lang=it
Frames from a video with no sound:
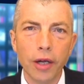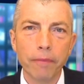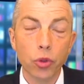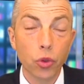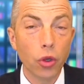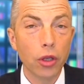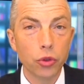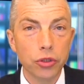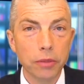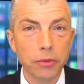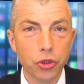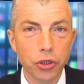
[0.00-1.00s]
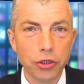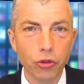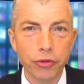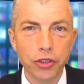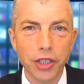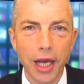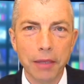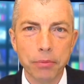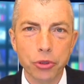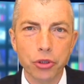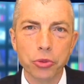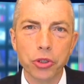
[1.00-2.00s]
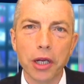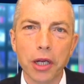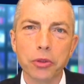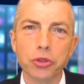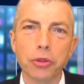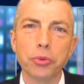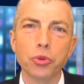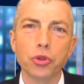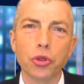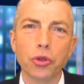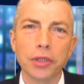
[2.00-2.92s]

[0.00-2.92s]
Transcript: una delle ultime uscite ufficiali, possiamo dire a questo punto,